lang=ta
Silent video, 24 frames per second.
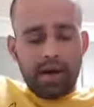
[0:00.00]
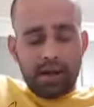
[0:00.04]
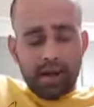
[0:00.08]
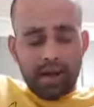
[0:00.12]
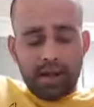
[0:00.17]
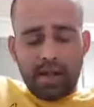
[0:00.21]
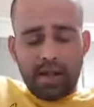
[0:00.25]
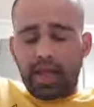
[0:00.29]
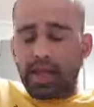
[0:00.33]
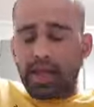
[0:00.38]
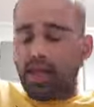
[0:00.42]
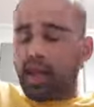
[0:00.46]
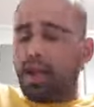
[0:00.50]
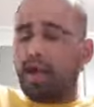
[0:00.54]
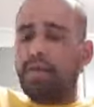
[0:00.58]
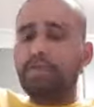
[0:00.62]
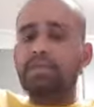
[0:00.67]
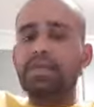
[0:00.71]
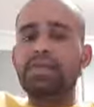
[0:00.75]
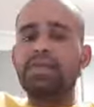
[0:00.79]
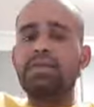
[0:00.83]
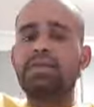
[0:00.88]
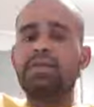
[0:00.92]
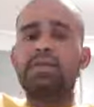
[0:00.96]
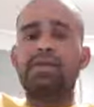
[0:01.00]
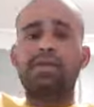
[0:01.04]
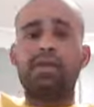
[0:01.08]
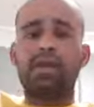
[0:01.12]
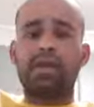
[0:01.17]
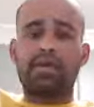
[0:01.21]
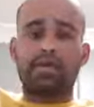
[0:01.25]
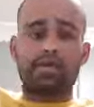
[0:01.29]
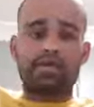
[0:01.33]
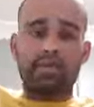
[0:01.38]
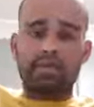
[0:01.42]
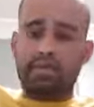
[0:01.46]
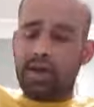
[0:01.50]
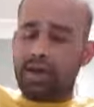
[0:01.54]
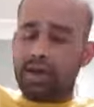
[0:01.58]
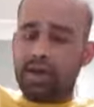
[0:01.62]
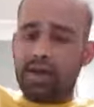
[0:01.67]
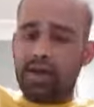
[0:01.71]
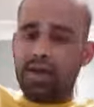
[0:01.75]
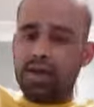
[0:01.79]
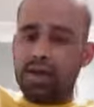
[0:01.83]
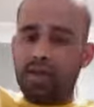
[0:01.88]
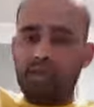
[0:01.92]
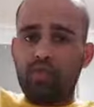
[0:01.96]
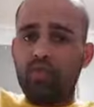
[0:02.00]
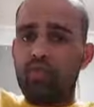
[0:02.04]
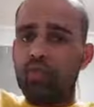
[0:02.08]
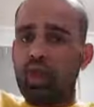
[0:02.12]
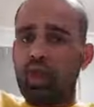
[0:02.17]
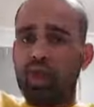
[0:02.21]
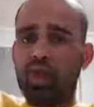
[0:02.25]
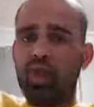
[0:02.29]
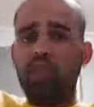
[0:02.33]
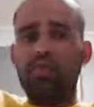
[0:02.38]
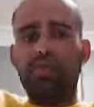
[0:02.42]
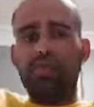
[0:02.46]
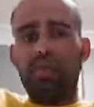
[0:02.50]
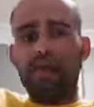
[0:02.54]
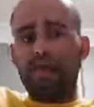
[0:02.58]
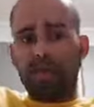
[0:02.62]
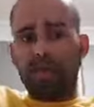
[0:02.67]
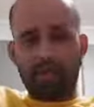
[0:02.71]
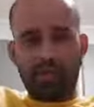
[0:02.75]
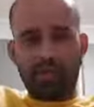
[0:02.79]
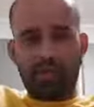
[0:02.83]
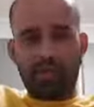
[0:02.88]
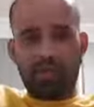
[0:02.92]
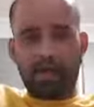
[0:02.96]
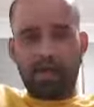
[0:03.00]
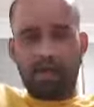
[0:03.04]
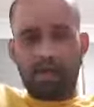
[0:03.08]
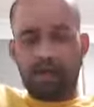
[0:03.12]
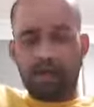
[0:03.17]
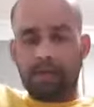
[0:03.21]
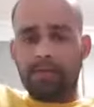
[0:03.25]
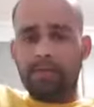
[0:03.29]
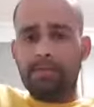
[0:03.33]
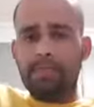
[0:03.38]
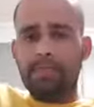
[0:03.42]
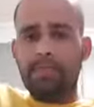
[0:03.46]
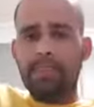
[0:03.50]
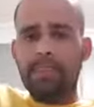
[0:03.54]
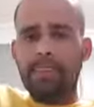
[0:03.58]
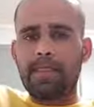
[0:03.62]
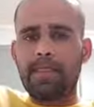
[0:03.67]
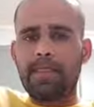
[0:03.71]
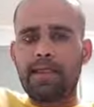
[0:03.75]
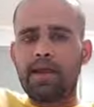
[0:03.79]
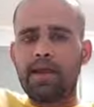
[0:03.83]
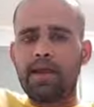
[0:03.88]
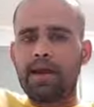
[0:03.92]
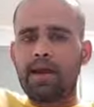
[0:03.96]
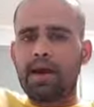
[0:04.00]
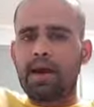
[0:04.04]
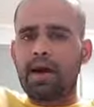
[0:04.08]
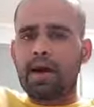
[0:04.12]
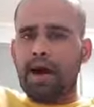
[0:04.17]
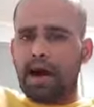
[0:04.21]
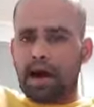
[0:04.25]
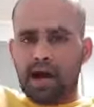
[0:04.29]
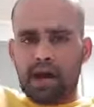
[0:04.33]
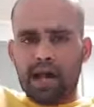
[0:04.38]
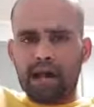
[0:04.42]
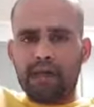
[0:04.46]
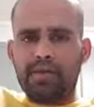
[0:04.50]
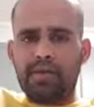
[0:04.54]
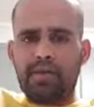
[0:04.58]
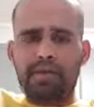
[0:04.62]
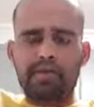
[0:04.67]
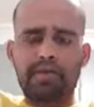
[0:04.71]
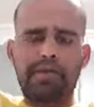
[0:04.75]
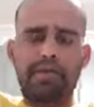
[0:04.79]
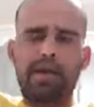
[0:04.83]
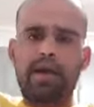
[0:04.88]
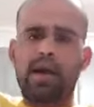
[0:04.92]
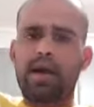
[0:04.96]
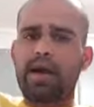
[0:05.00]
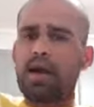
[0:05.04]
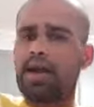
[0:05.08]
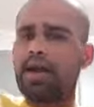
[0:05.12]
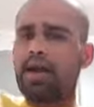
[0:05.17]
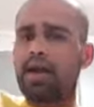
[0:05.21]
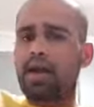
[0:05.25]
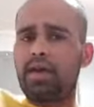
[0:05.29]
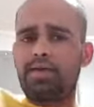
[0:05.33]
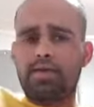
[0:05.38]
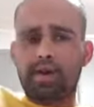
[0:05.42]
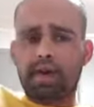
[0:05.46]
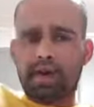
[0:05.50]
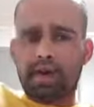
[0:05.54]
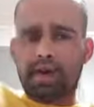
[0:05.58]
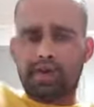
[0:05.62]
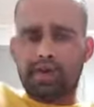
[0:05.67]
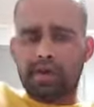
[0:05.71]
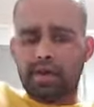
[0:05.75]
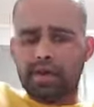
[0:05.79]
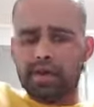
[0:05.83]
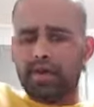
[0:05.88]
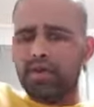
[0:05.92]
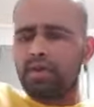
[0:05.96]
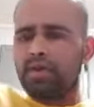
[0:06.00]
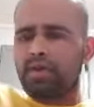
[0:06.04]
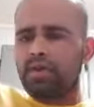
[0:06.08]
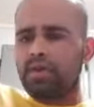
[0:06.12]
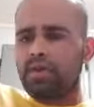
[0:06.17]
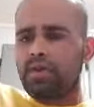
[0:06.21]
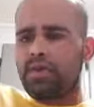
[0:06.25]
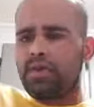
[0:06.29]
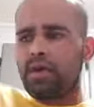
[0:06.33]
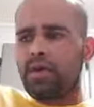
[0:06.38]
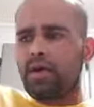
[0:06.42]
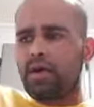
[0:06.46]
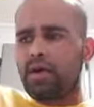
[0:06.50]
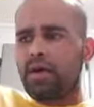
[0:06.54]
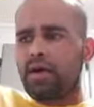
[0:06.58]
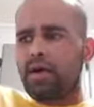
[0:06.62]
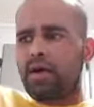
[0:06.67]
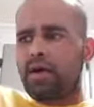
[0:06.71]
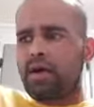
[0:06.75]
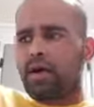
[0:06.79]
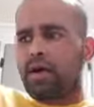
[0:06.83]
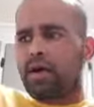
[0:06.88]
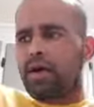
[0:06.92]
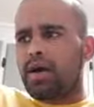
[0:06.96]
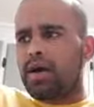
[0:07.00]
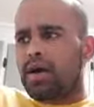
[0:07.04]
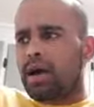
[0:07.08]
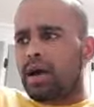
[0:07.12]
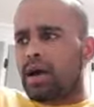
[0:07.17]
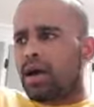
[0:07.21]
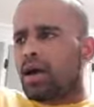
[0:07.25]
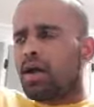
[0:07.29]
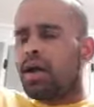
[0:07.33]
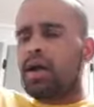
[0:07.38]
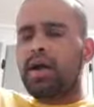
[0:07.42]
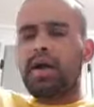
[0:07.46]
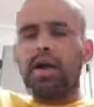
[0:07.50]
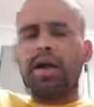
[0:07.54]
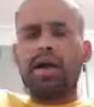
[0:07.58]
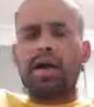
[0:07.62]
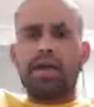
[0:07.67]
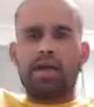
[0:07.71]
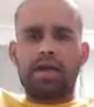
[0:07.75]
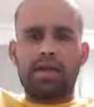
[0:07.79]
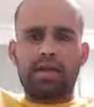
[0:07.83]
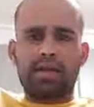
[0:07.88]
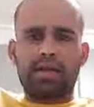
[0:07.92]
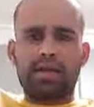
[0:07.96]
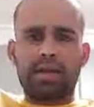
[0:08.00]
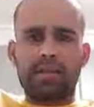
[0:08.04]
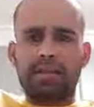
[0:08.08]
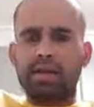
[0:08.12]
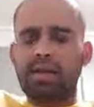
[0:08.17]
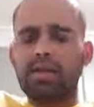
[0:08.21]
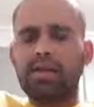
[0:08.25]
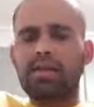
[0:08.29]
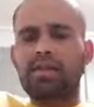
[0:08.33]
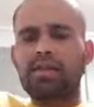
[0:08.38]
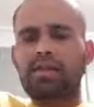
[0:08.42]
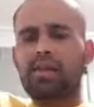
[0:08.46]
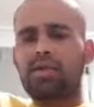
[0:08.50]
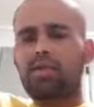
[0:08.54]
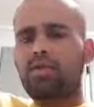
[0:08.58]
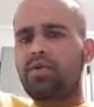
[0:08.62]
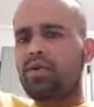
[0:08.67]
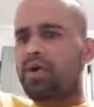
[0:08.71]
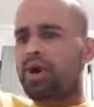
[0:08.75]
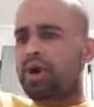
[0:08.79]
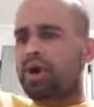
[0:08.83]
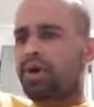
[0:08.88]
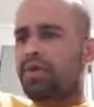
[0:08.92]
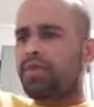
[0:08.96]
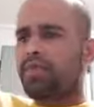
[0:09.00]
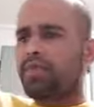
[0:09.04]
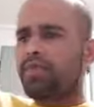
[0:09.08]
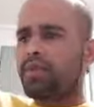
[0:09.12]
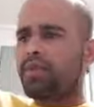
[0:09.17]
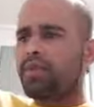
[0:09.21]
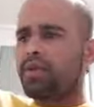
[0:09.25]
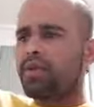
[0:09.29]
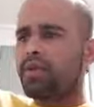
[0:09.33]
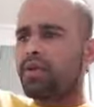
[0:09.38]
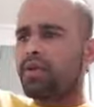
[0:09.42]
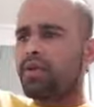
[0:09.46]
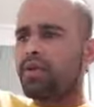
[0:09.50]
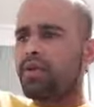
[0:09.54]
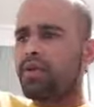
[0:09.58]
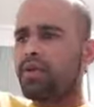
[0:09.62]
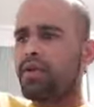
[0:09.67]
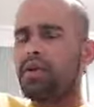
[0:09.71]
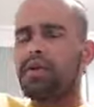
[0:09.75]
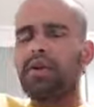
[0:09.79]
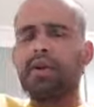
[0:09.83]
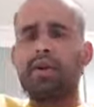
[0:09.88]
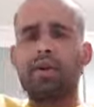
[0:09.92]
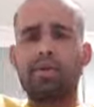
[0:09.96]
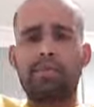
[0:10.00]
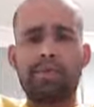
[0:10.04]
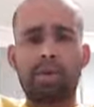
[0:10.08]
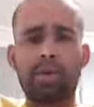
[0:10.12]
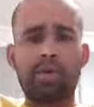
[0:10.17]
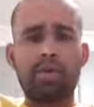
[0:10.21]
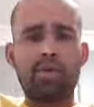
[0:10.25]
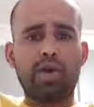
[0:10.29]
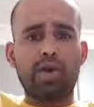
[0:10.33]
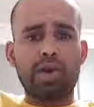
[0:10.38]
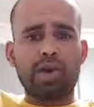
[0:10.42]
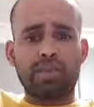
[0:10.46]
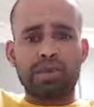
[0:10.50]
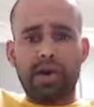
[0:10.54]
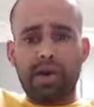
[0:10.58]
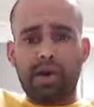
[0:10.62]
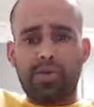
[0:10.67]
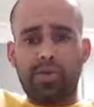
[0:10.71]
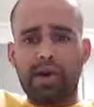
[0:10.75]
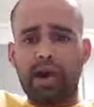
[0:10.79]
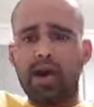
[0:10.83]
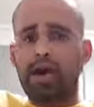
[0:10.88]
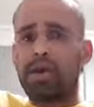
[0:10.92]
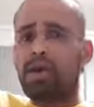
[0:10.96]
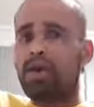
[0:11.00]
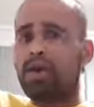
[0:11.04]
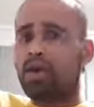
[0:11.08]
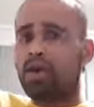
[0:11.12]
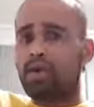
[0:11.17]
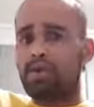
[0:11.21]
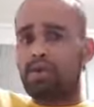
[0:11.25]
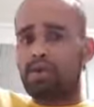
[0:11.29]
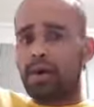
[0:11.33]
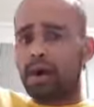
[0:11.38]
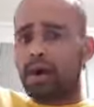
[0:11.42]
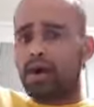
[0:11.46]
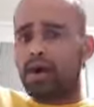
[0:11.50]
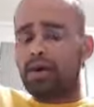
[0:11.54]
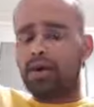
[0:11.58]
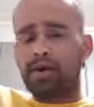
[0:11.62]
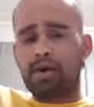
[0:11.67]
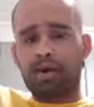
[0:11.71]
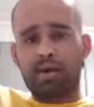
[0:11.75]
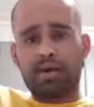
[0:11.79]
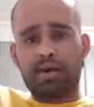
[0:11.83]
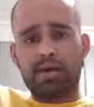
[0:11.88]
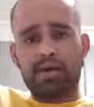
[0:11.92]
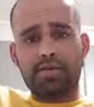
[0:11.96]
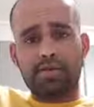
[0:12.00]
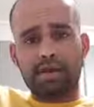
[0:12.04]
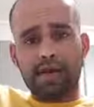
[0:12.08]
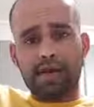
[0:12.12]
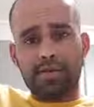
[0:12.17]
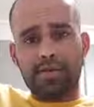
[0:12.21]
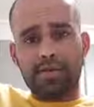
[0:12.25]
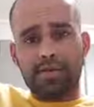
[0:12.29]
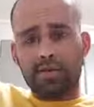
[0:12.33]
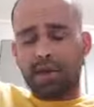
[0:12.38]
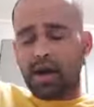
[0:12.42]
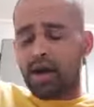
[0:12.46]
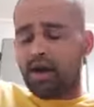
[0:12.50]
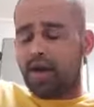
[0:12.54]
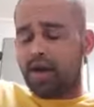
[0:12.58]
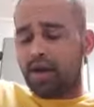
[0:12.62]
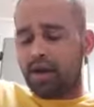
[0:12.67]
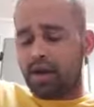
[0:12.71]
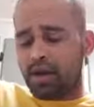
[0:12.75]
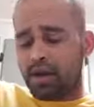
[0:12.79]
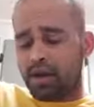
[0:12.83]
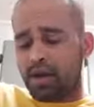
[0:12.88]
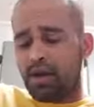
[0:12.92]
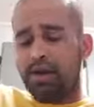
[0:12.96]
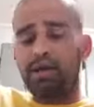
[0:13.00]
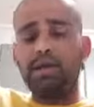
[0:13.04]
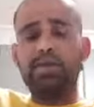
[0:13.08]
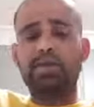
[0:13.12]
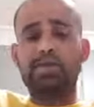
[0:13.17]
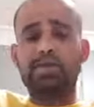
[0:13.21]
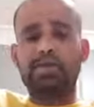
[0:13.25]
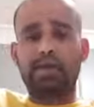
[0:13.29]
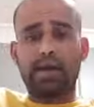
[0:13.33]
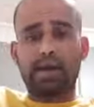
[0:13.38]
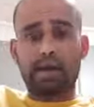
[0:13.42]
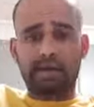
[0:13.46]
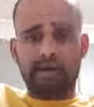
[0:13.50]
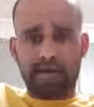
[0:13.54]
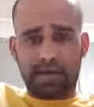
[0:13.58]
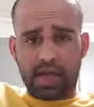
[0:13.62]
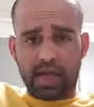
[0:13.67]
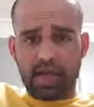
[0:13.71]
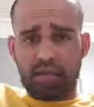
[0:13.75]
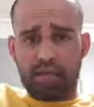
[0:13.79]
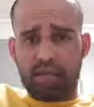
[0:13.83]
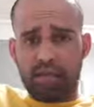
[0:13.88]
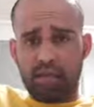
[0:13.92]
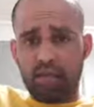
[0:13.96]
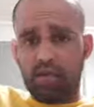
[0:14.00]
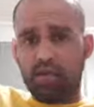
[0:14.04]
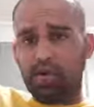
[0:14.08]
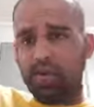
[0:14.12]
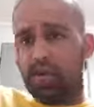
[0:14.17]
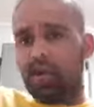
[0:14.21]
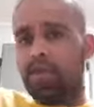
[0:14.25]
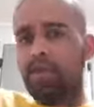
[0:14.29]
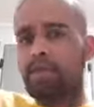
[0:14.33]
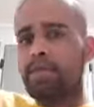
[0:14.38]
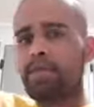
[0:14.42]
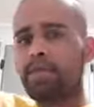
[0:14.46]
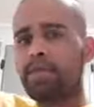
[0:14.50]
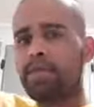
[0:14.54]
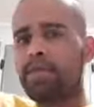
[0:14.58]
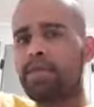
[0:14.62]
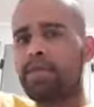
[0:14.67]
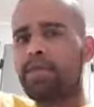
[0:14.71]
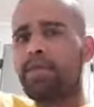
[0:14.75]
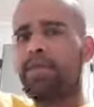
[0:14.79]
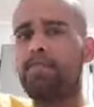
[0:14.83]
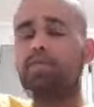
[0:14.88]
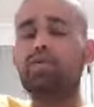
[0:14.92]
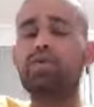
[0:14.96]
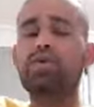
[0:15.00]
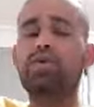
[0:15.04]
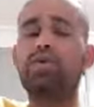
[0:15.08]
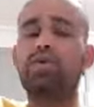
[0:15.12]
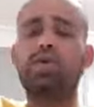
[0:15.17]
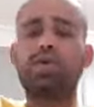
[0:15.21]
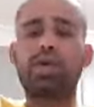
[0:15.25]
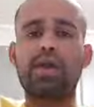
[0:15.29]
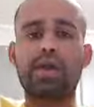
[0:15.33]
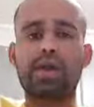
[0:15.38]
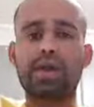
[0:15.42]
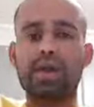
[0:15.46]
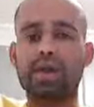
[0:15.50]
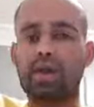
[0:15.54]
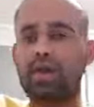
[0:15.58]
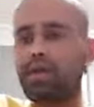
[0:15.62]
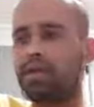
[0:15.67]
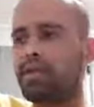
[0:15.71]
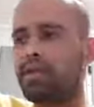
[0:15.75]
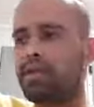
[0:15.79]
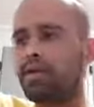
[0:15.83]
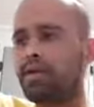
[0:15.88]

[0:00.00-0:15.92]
இதையெல்லாம் மிஞ்சுகின்ற வகையில் இவ்வுலகில் வேறு எதுவும் இல்லை அனைவரும் அன்னையை வணங்க வேண்டும் இன்றைய தமிழகத்தில் கூட இன்றைக்கு மிக முக்கியமான மாநக மாநகங்களில் செயல் மாநகங்களில் செ செயல்படக்கூடிய முதியோர் இல்லங்கள்